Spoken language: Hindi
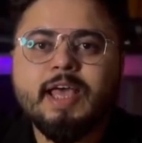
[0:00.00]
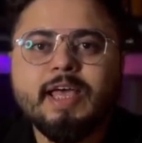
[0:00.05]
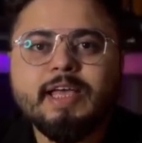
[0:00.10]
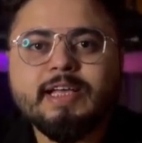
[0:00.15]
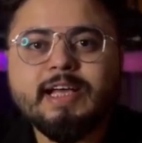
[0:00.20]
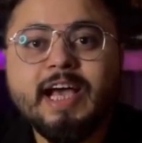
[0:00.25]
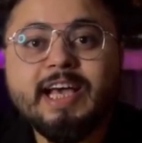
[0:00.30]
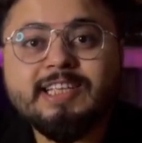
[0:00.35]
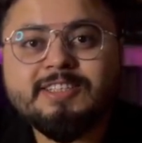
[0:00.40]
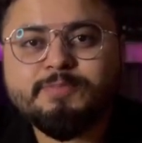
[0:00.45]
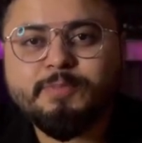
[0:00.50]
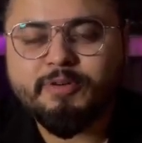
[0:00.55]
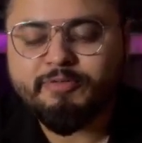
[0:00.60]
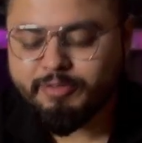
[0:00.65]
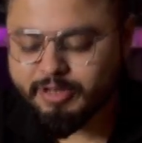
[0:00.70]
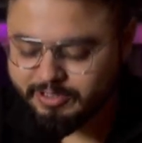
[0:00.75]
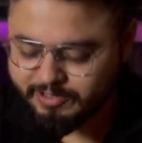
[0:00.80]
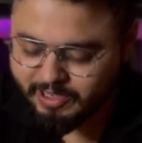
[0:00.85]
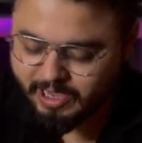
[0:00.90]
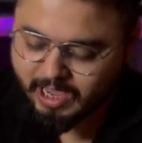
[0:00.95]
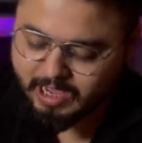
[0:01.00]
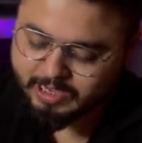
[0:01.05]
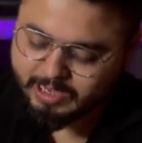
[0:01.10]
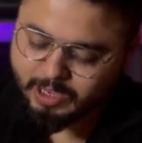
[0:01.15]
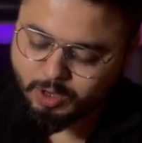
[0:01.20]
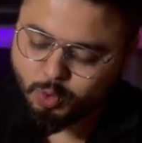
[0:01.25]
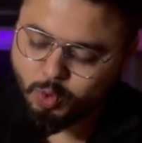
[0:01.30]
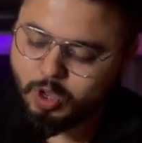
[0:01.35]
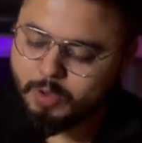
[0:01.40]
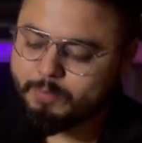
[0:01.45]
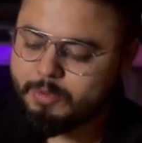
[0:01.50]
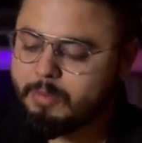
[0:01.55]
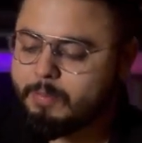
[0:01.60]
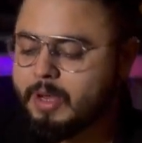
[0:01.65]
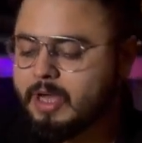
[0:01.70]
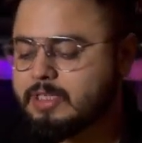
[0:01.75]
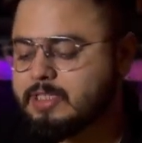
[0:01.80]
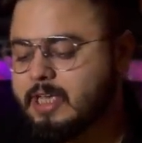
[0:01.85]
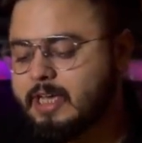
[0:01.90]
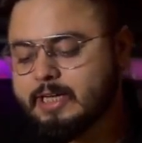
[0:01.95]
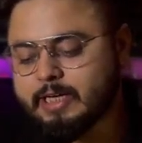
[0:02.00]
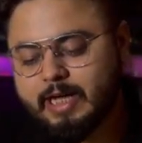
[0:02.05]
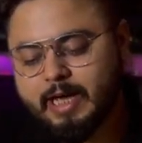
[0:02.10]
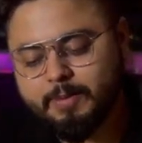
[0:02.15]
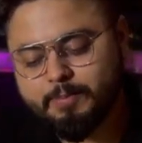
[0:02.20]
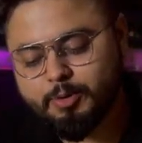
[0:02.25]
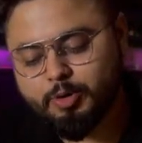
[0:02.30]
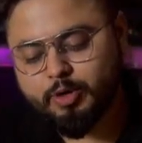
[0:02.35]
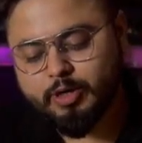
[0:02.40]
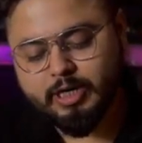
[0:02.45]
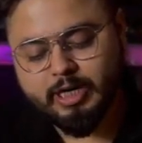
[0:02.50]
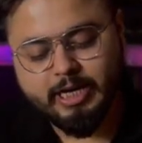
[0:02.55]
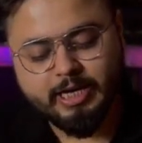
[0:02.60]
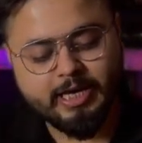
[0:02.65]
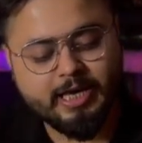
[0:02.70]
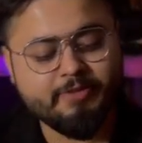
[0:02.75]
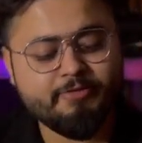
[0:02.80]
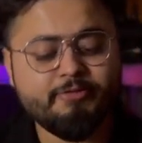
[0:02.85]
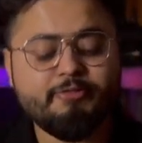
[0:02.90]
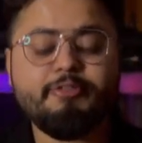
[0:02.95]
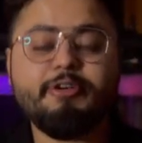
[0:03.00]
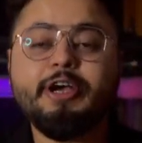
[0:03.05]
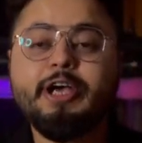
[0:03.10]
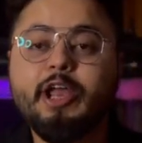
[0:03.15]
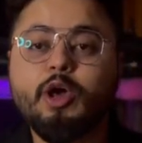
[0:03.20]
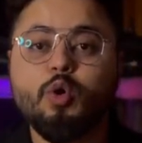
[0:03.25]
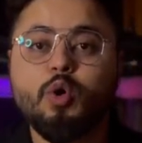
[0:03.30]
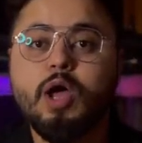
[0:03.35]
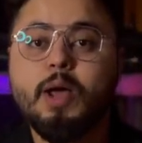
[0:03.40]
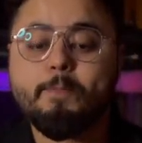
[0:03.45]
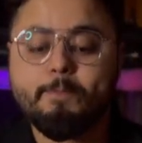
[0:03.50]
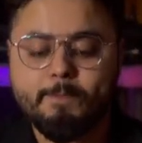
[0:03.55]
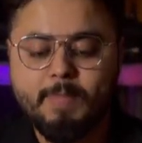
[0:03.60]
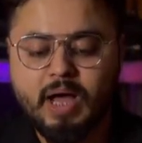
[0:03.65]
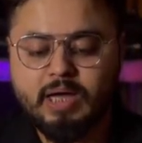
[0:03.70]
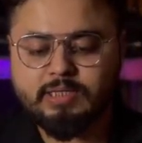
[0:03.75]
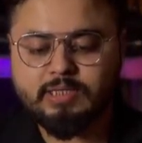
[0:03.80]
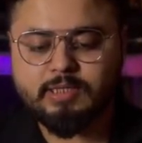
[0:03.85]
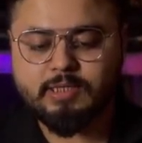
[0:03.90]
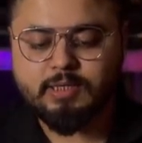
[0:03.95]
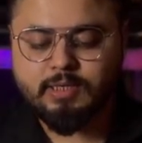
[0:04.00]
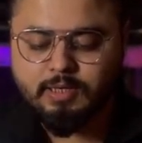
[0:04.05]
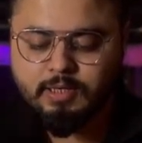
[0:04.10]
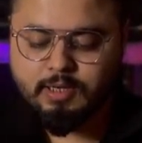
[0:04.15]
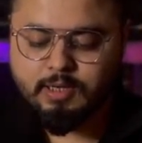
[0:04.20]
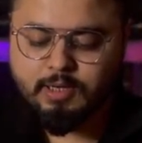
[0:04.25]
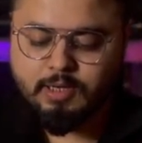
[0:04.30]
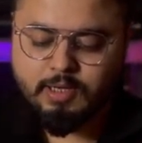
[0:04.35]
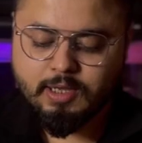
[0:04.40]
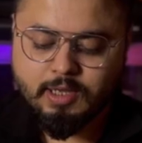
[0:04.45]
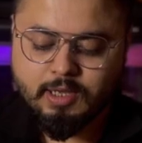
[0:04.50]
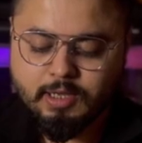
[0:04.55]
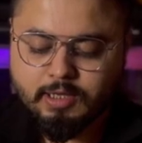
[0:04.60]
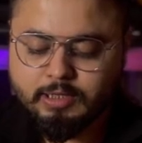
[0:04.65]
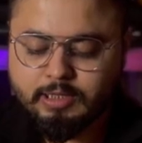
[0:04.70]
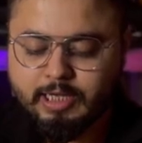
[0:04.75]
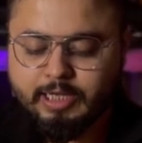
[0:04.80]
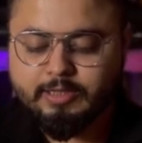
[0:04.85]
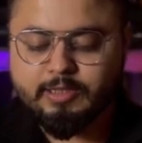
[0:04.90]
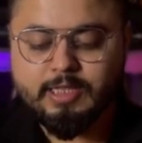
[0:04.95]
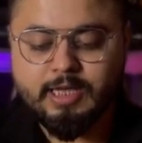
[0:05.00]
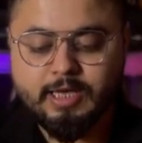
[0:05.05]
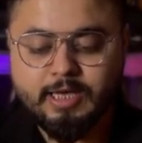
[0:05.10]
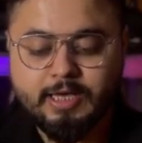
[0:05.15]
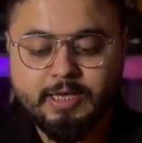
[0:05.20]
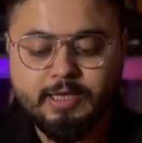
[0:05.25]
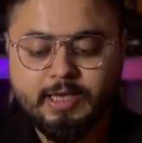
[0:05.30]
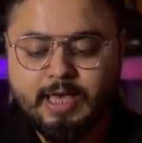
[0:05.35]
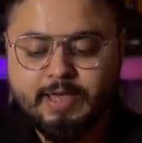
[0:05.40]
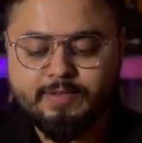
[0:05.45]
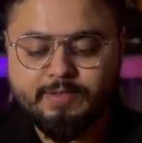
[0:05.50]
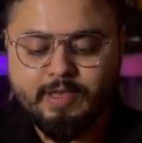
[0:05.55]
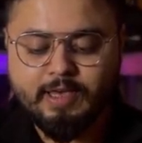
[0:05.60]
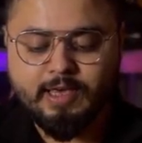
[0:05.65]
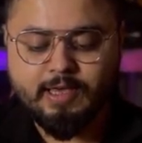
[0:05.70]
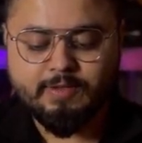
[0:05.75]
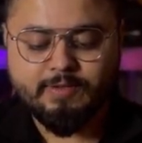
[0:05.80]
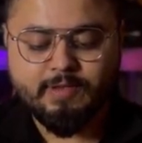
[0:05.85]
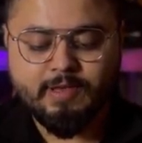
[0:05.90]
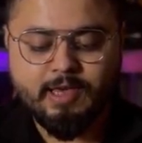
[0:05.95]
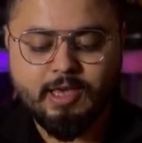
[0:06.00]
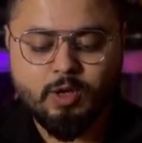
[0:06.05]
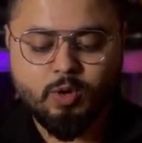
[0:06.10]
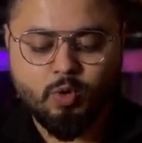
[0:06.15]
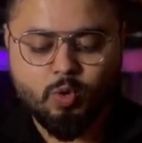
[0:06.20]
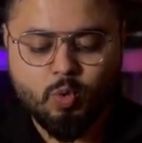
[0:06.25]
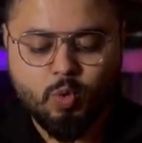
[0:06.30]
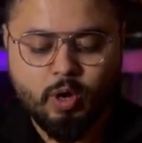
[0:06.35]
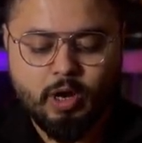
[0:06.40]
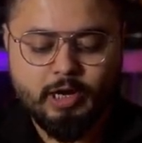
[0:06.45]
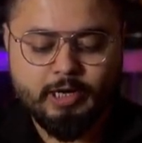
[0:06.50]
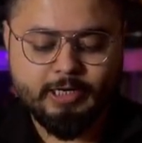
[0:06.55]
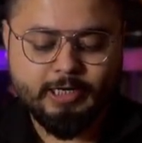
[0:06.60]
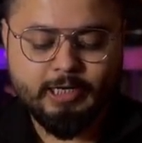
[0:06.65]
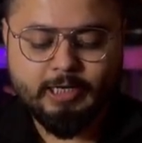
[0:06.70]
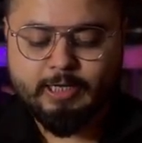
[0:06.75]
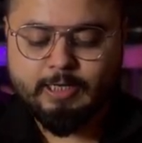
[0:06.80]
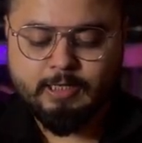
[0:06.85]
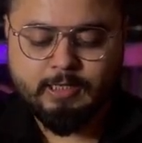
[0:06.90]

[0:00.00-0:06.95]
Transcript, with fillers: गाइज मैं फिर से आ गया हूँ आपके पास एक नया प्रोडक्ट लेके फ्रीडम का मास्क देखते हैं कैसी है इसकी क्वालिटी